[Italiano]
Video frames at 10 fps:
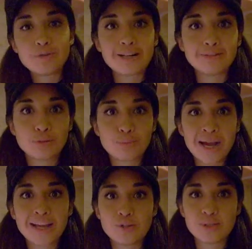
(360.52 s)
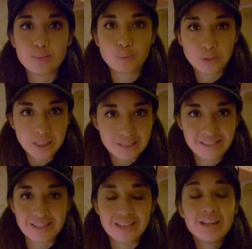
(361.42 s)
un altro paio se
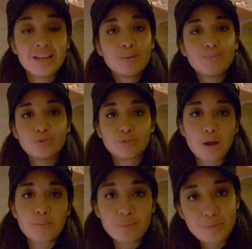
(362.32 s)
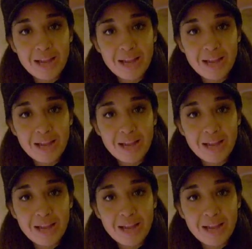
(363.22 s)
potessi purtroppo mi